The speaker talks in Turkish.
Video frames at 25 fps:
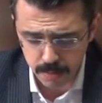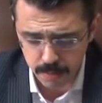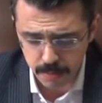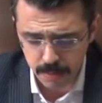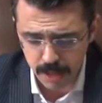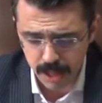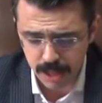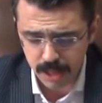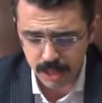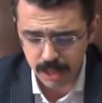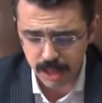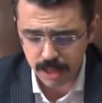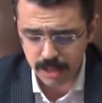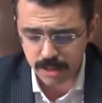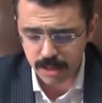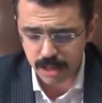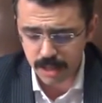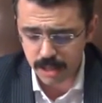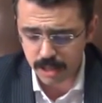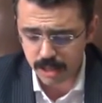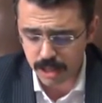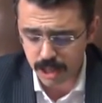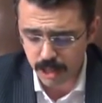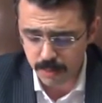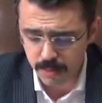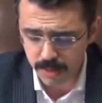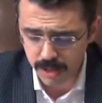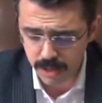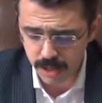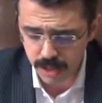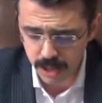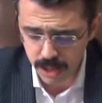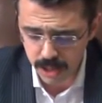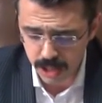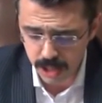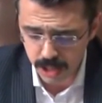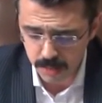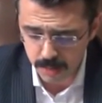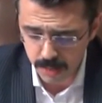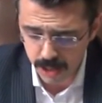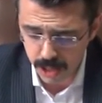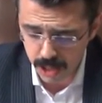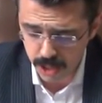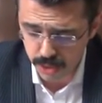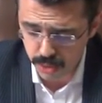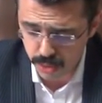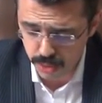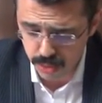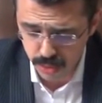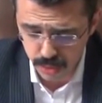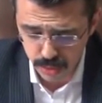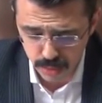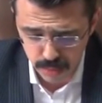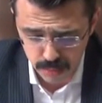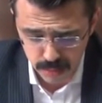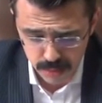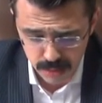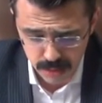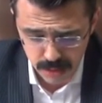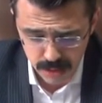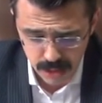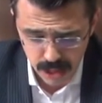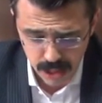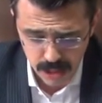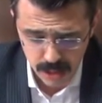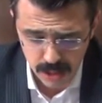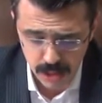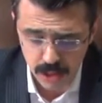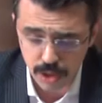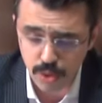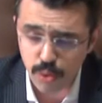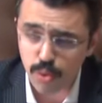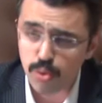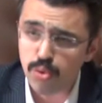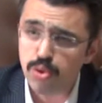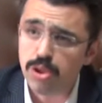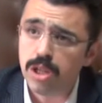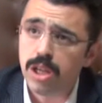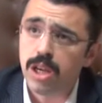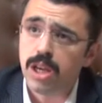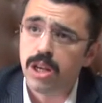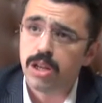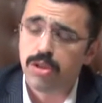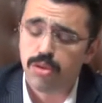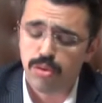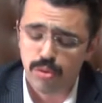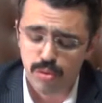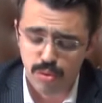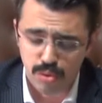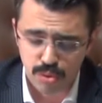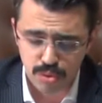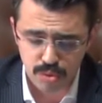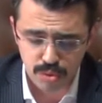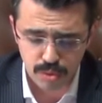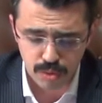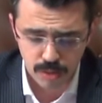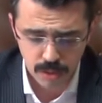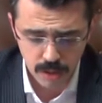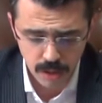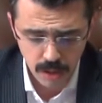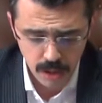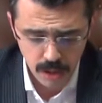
Ben niye senin kemiğinden imal ediliyorum? Sen niye önce yaratılıyorsun?